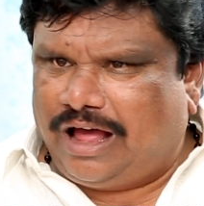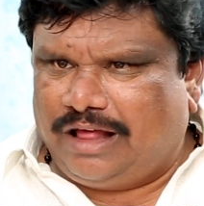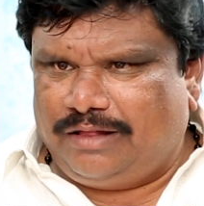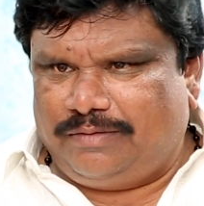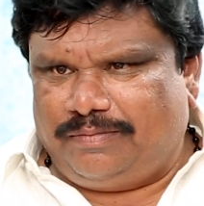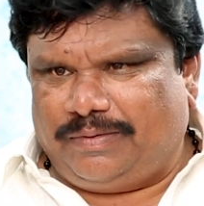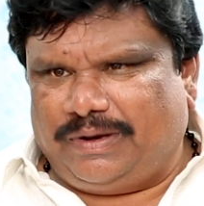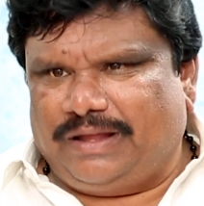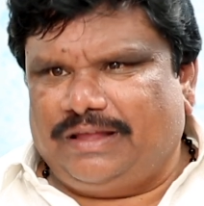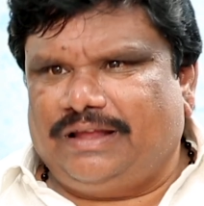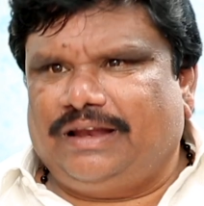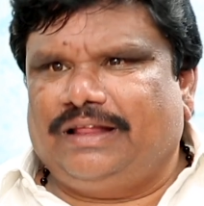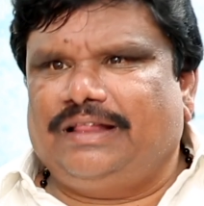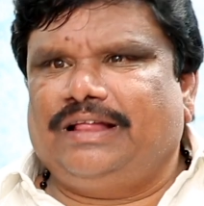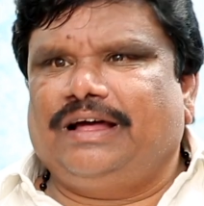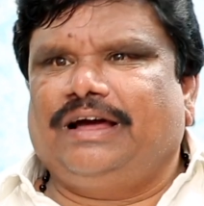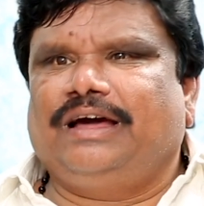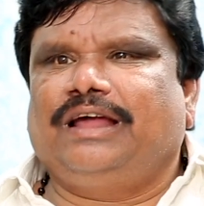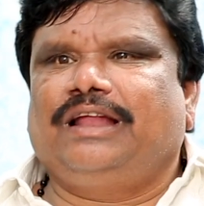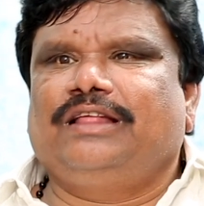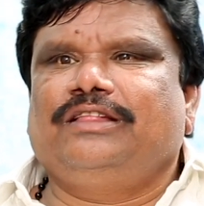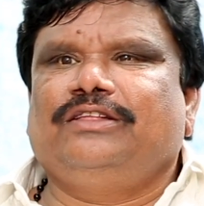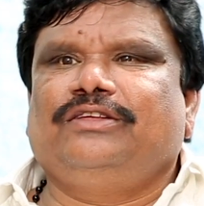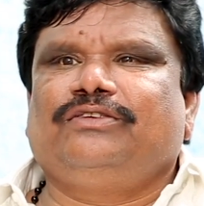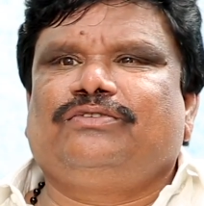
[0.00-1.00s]
అది ప్రజల
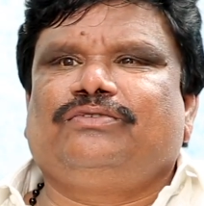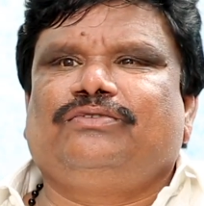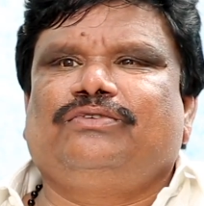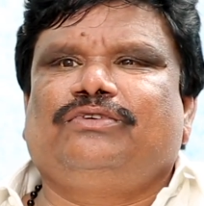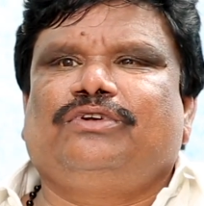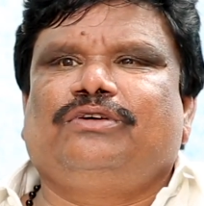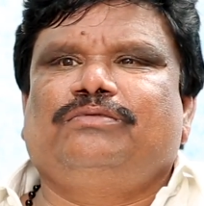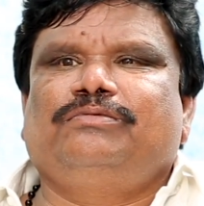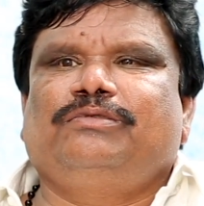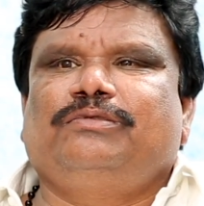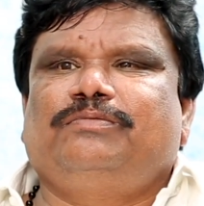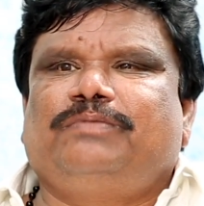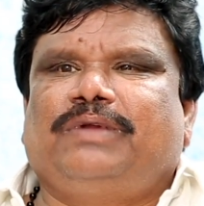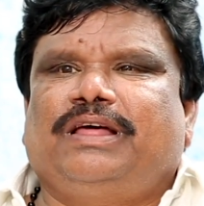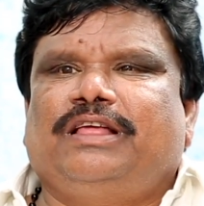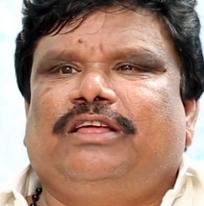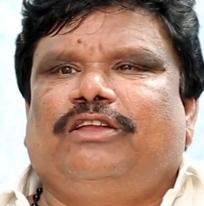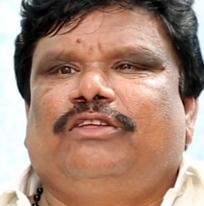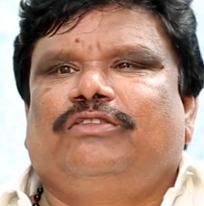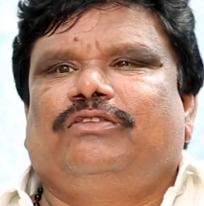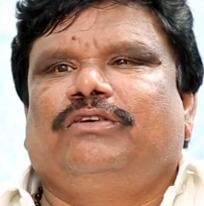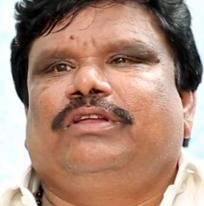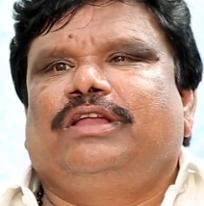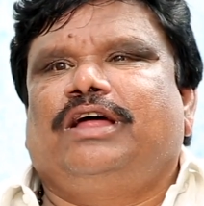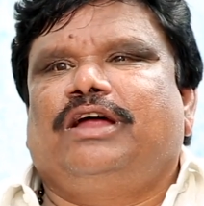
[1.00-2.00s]
దగ్గర తీసుకుంటాము
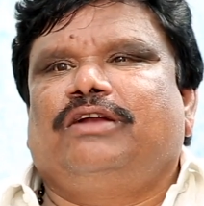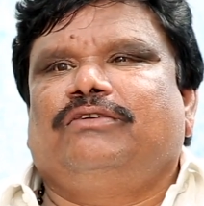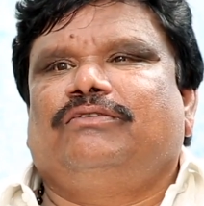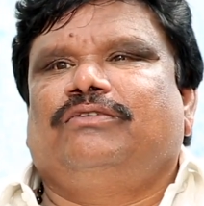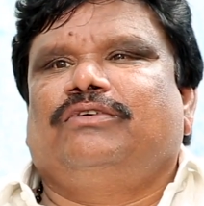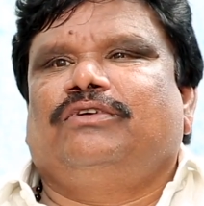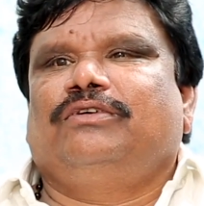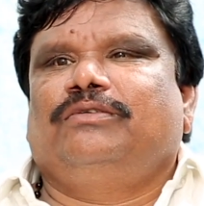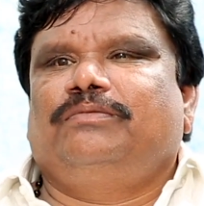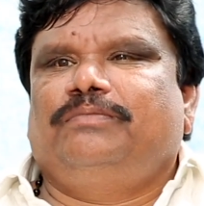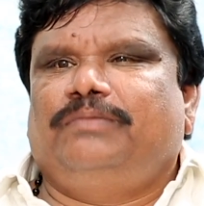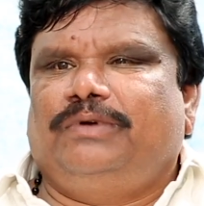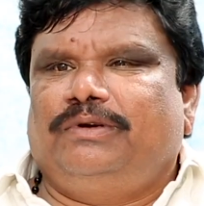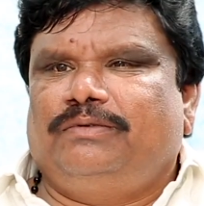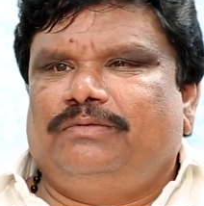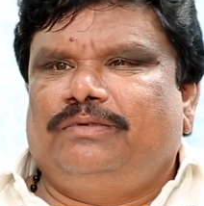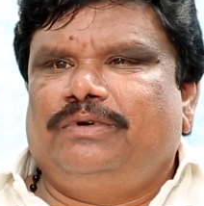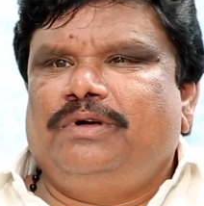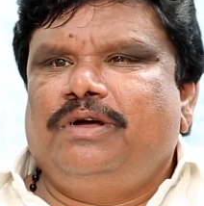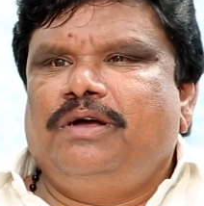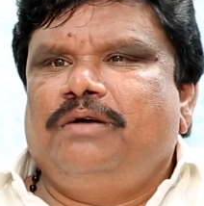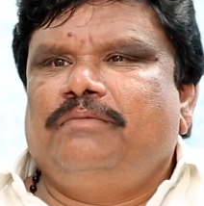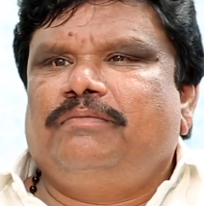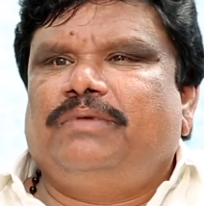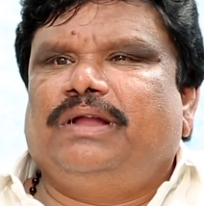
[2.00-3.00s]
ప్రజలతోనే ఆడుకుంటాం
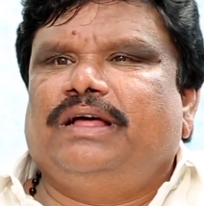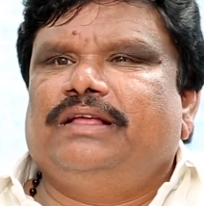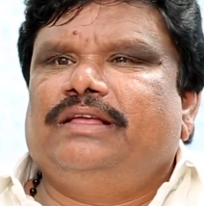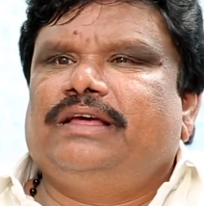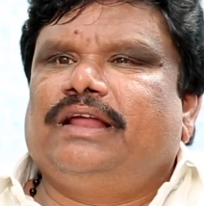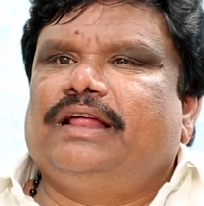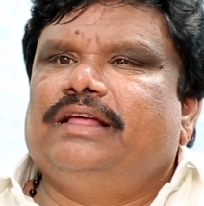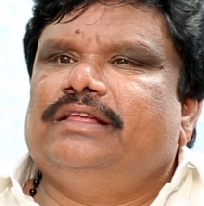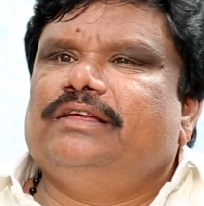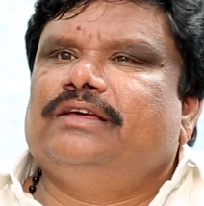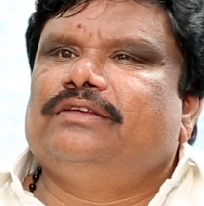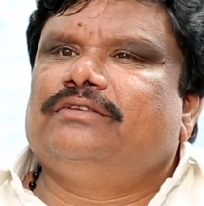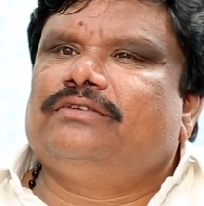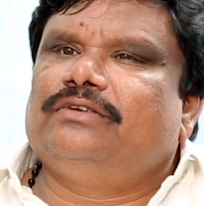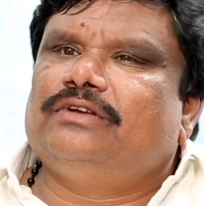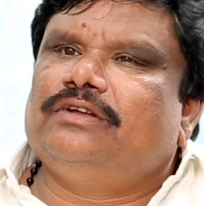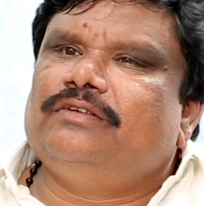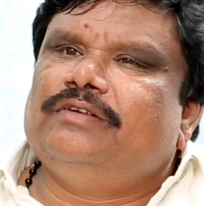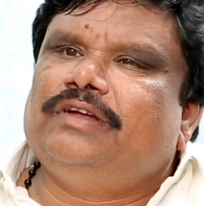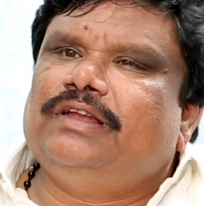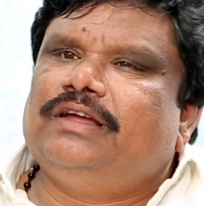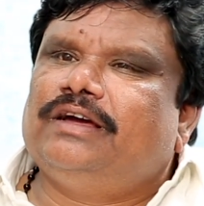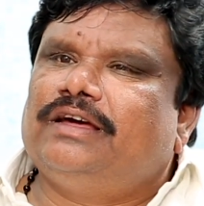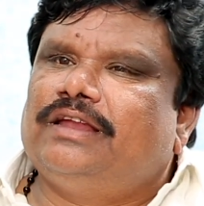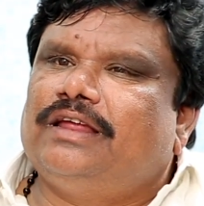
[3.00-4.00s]
మేము ప్రచారం
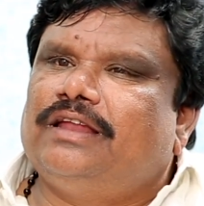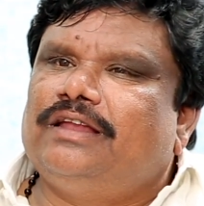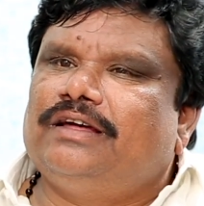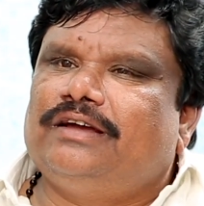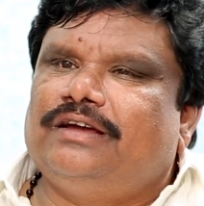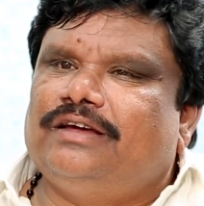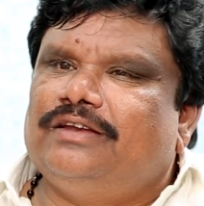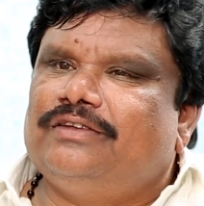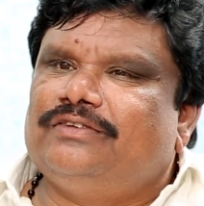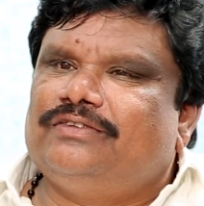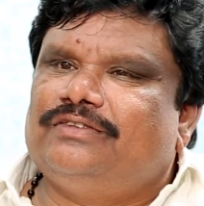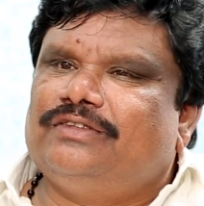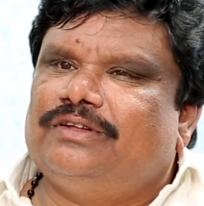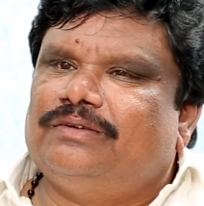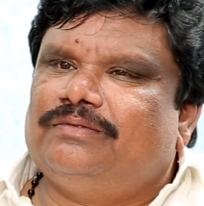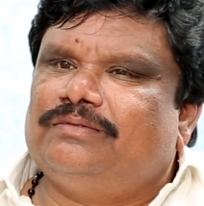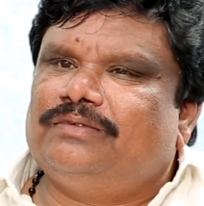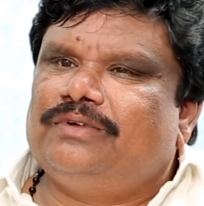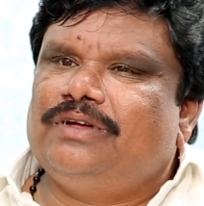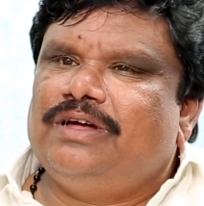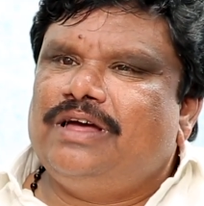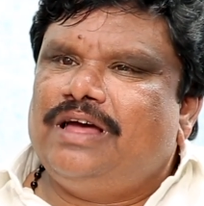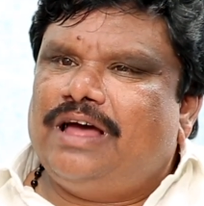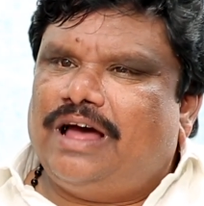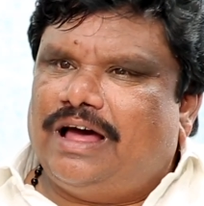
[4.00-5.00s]
చేసుకుంటాం ఎన్నికలలో గెలుస్తాము